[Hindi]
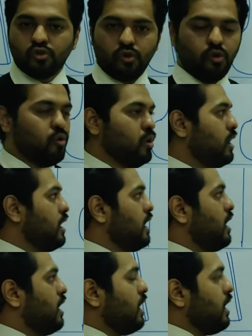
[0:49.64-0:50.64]
सो
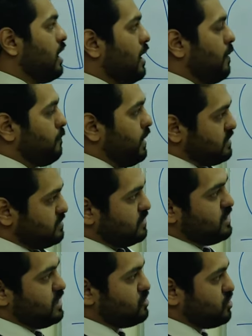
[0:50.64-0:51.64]

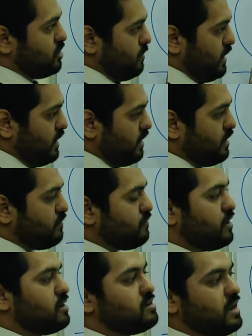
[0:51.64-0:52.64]
प्लेसेंटेशन में
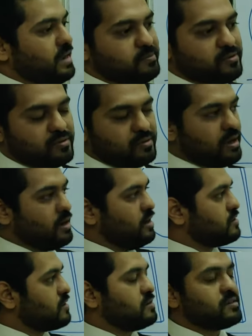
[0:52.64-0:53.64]
डिफरेंट टाइप्स
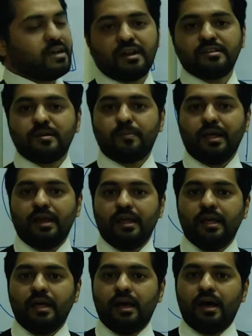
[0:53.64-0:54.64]
डिस्कस करने से
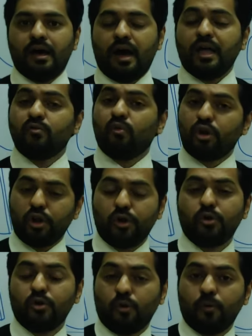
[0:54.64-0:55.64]
पहले आई वॉन्ट यू
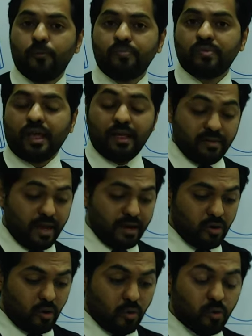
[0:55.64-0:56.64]
टू नो
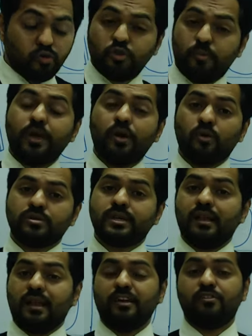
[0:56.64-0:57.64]
दैट कुछ भी हो
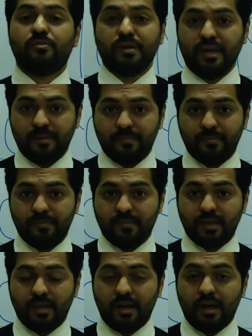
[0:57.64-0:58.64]
जाए लाइफ में
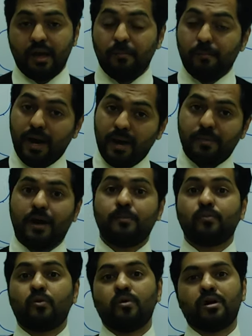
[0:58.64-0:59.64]
माँ
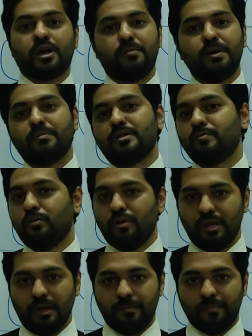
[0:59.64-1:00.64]
बाप को कभी मत
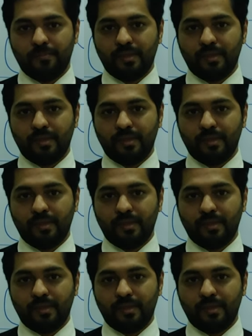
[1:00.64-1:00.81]
भूलना